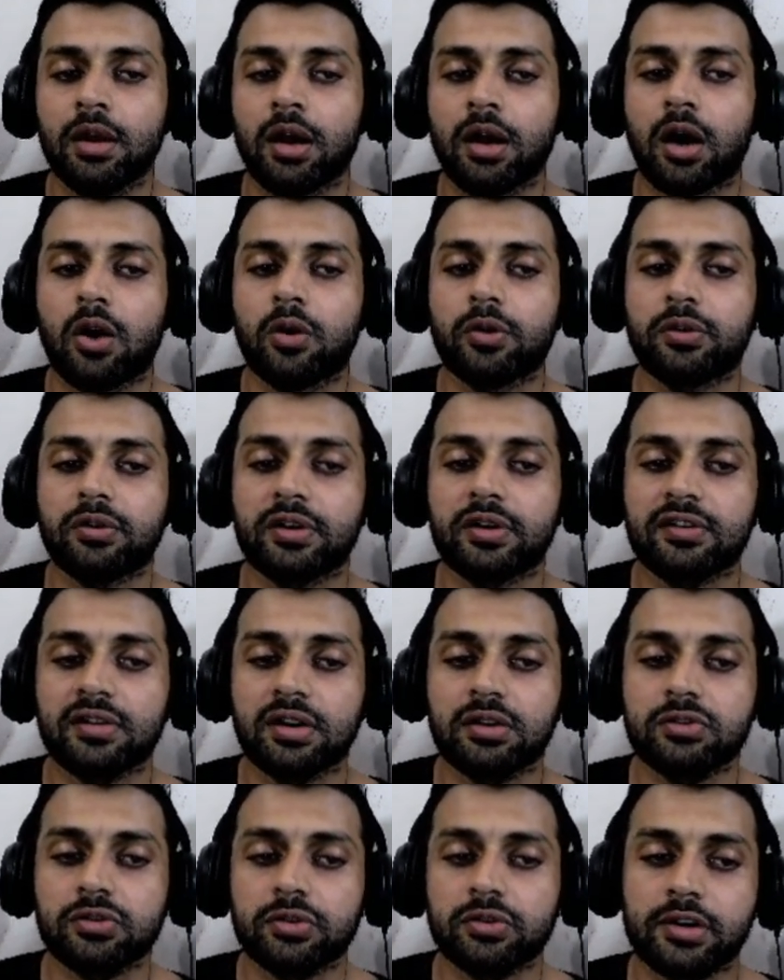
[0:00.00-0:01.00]
हाउ टू
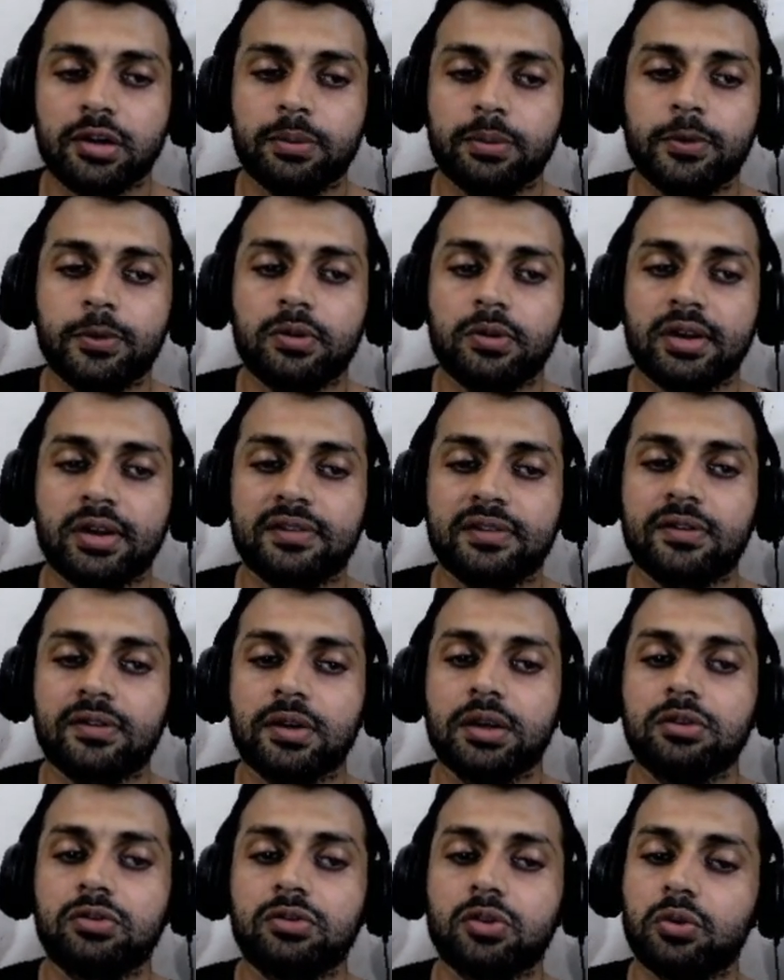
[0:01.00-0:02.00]
रिसर्च ऑन क्रिप्टो
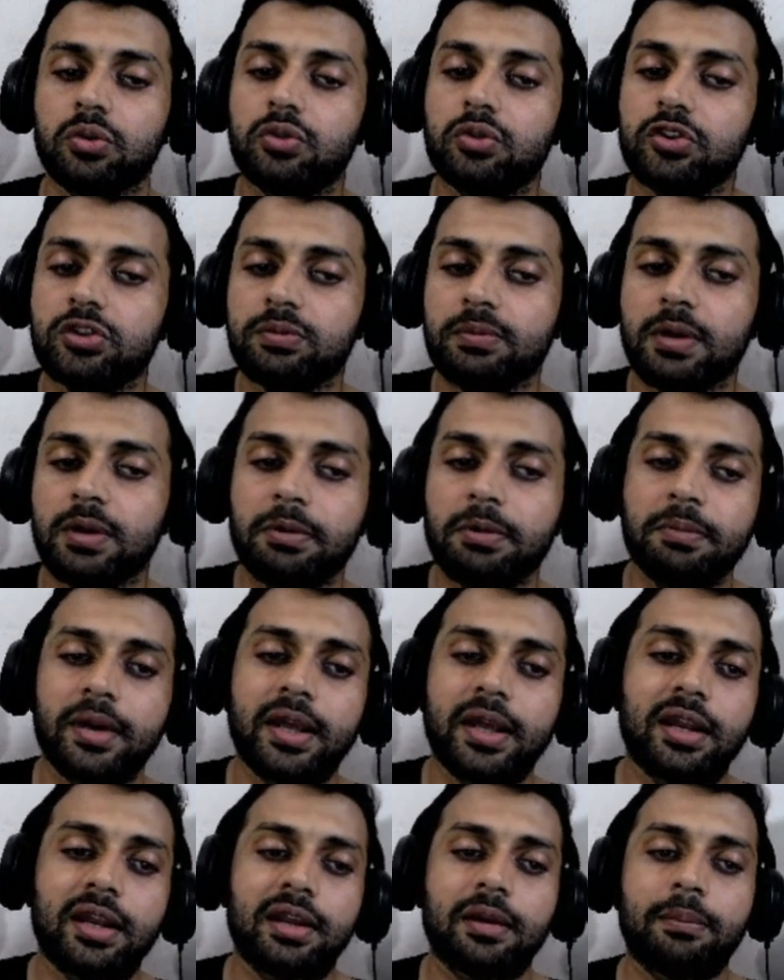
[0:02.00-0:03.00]
करेंसी तो उसमें भी
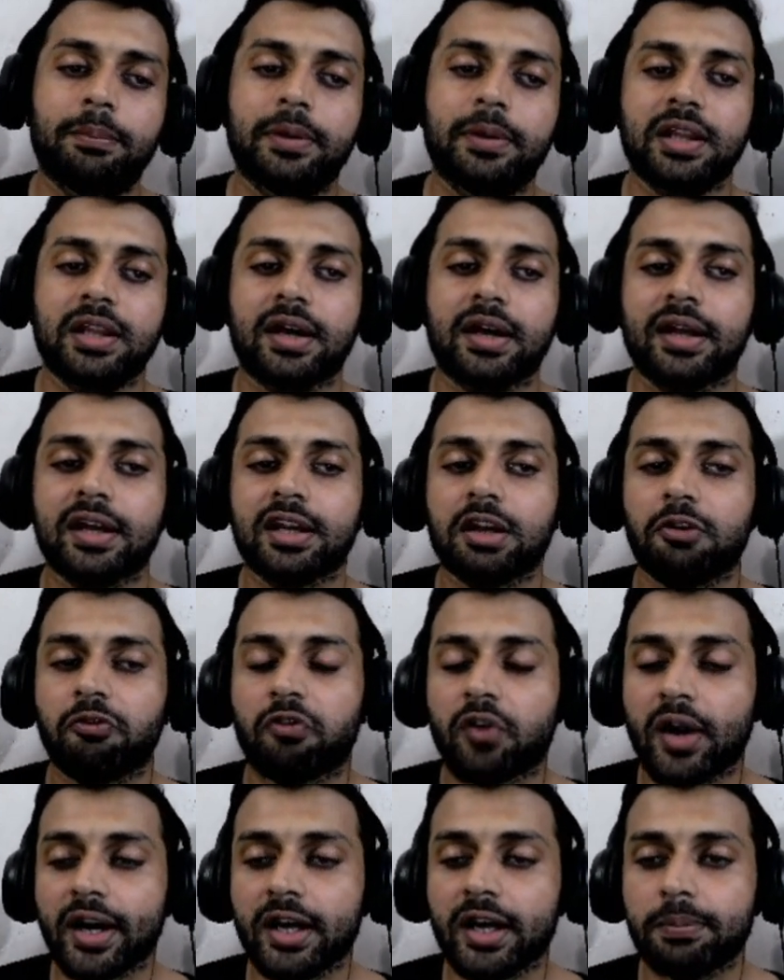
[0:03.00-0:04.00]
मैंने ये बताया कि
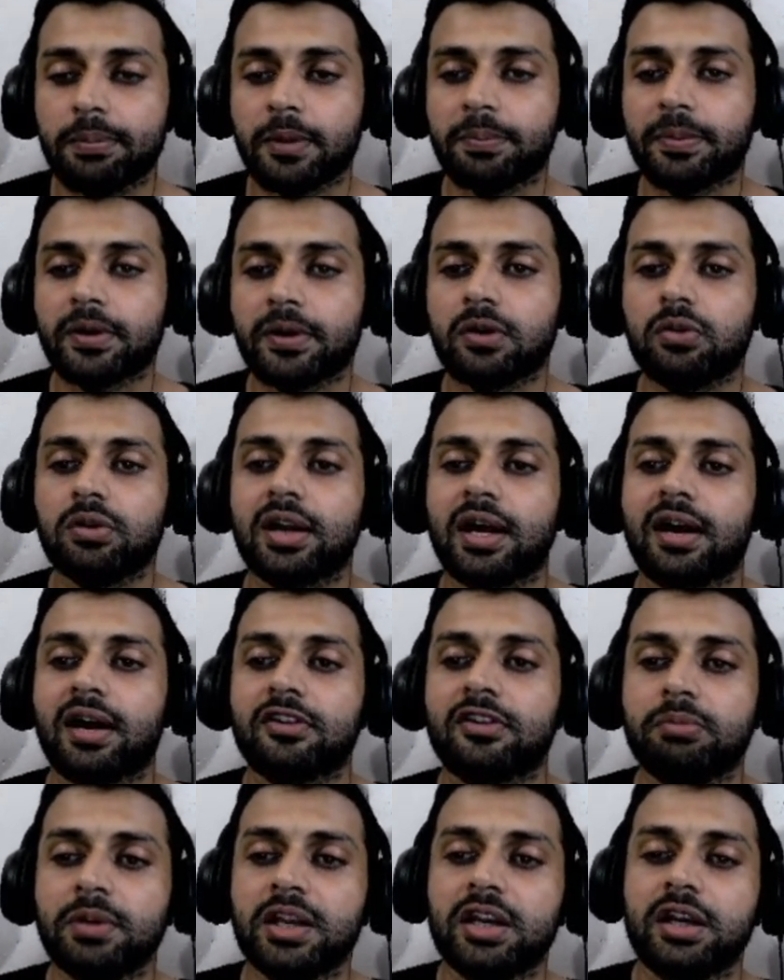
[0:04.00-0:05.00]
वाइट पेपर को
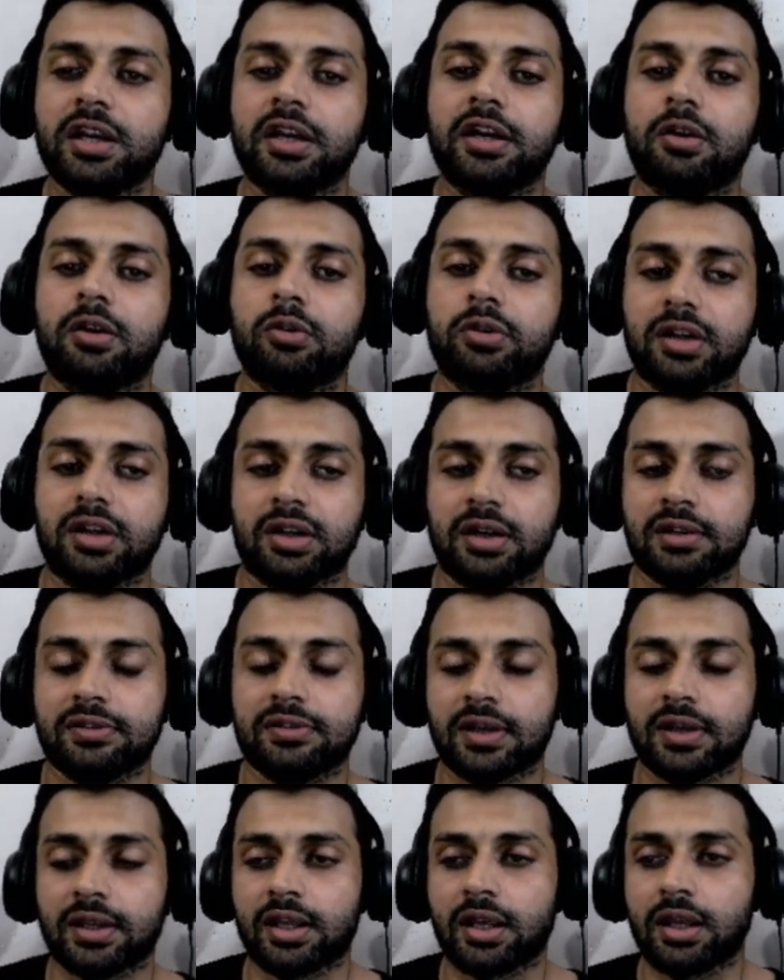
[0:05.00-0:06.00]
लाजमी रीड आउट करना
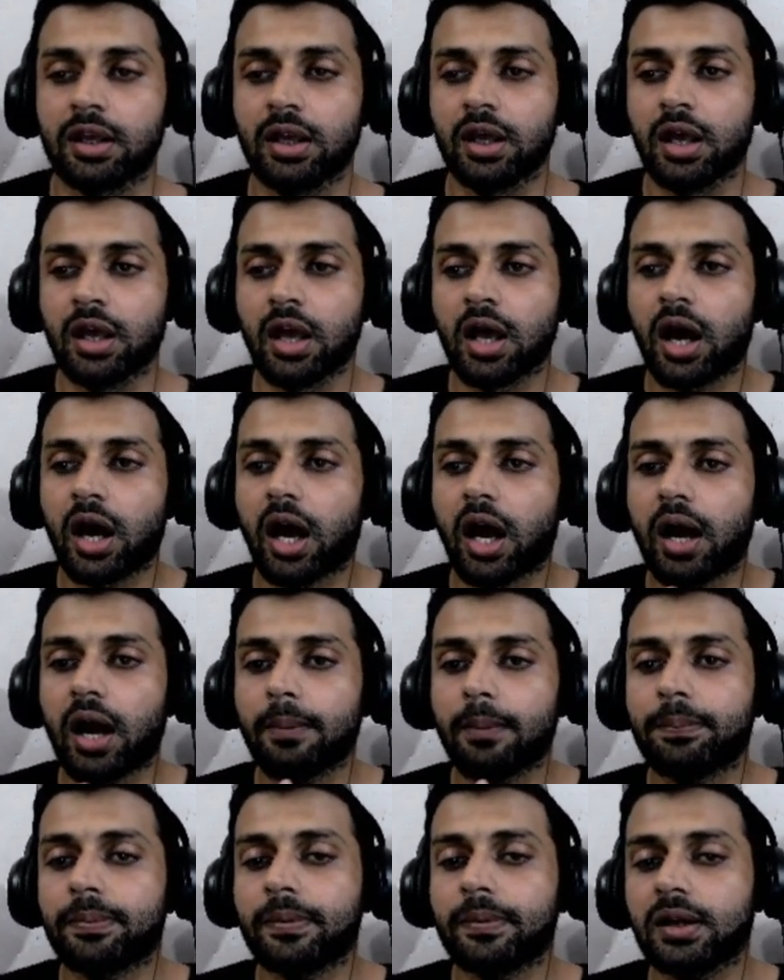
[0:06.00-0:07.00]
चाहिए
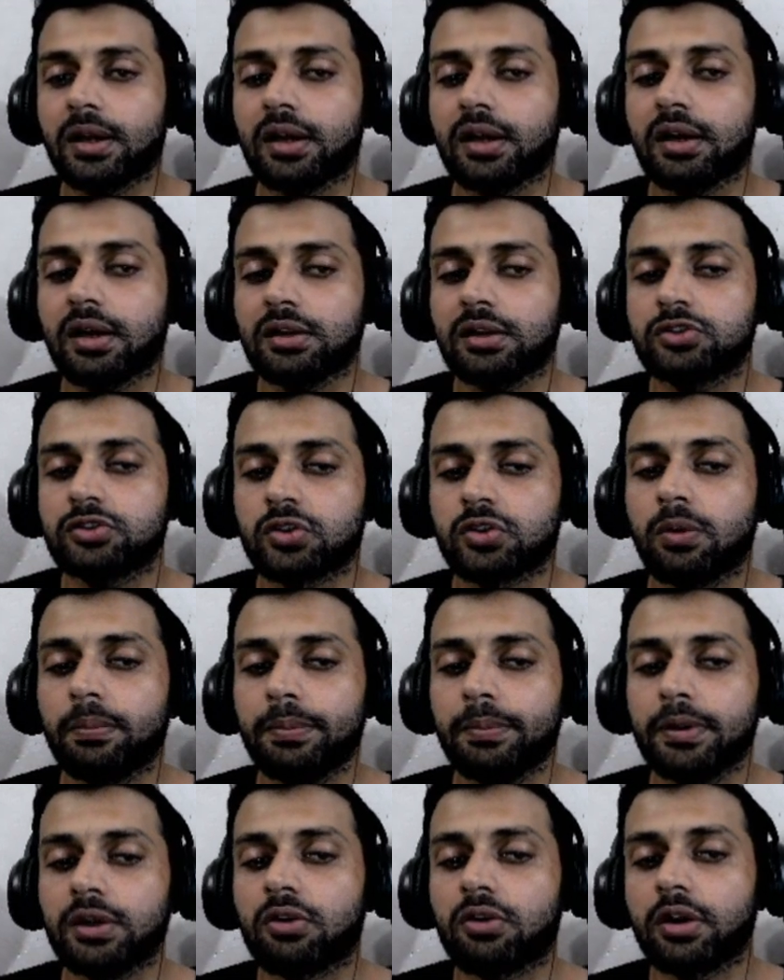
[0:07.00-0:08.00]
आपका जो
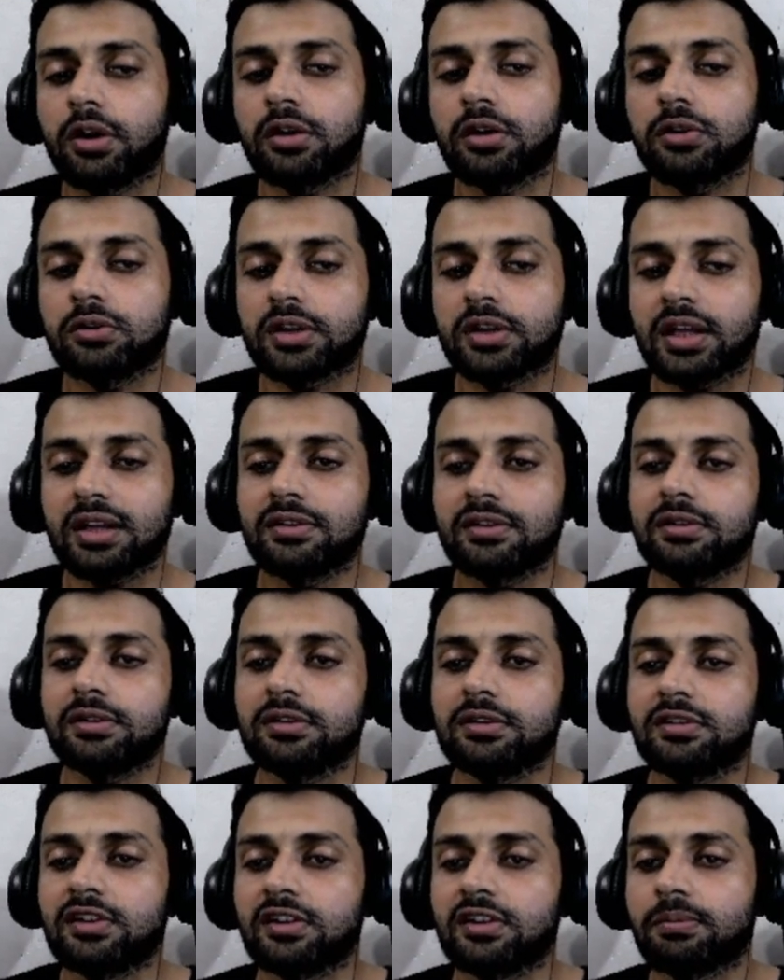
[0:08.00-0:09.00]
भी कॉइन होता
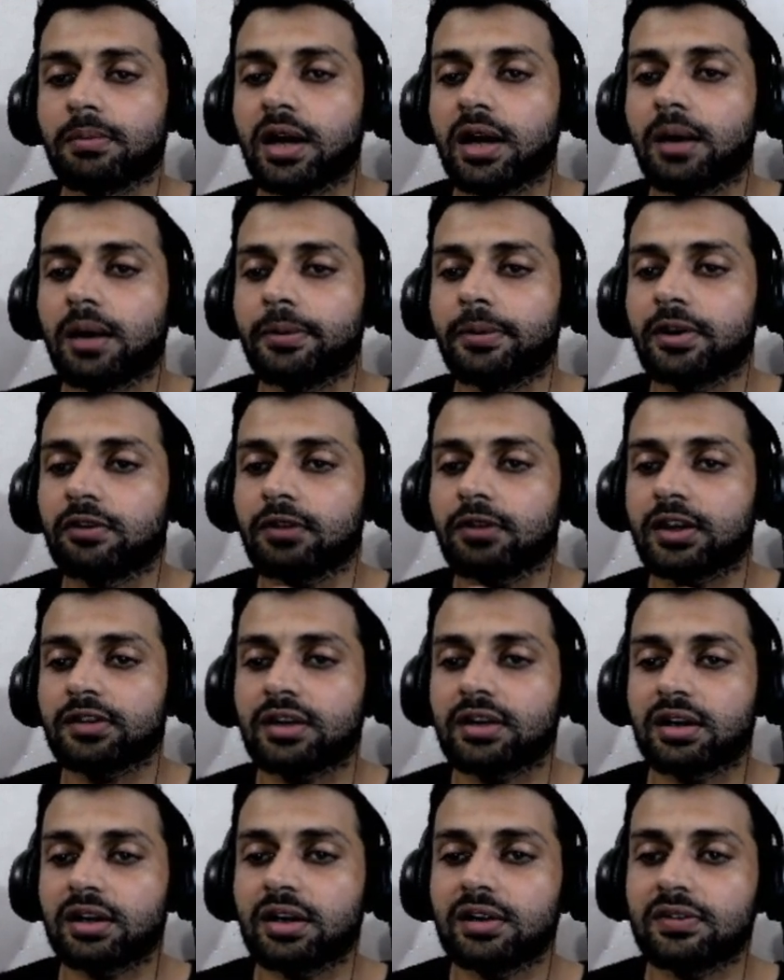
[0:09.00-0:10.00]
है जिसमें आप इन्वेस्ट
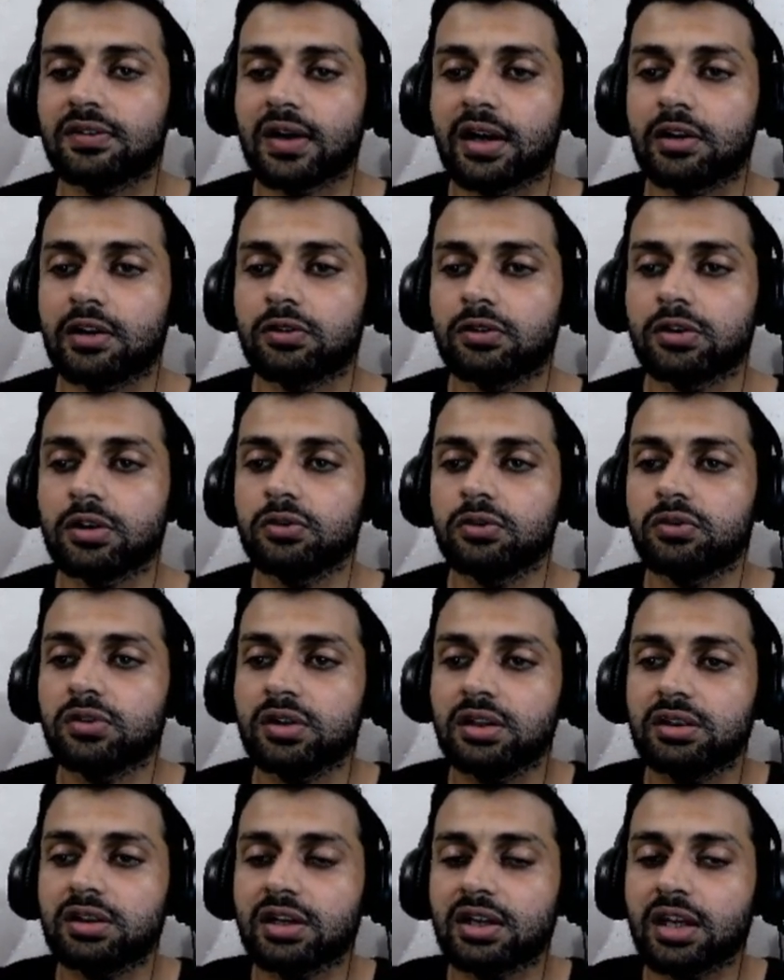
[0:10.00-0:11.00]
करने जा रहे होते हैं
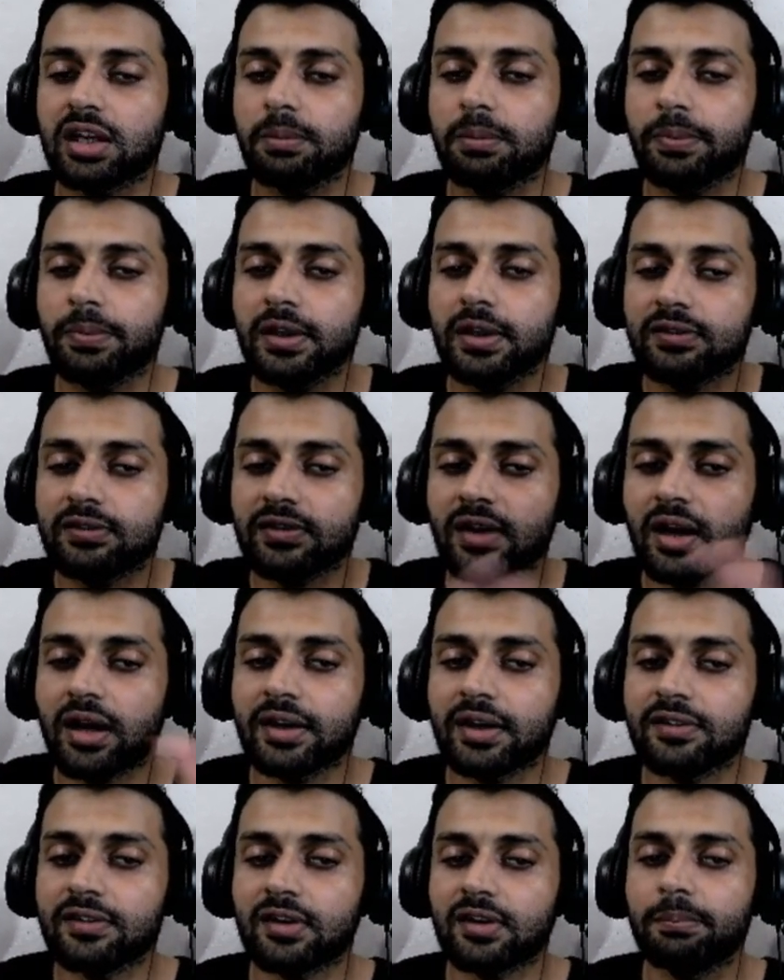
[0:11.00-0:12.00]
उसकी तकरीबन
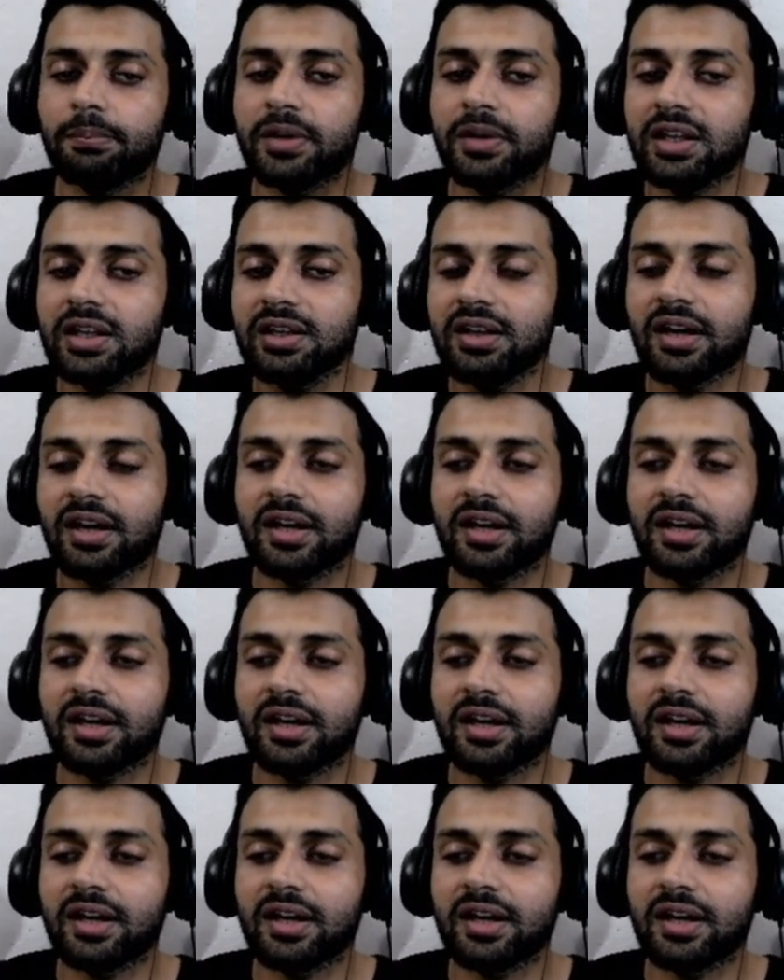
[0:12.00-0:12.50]
सारी समरी या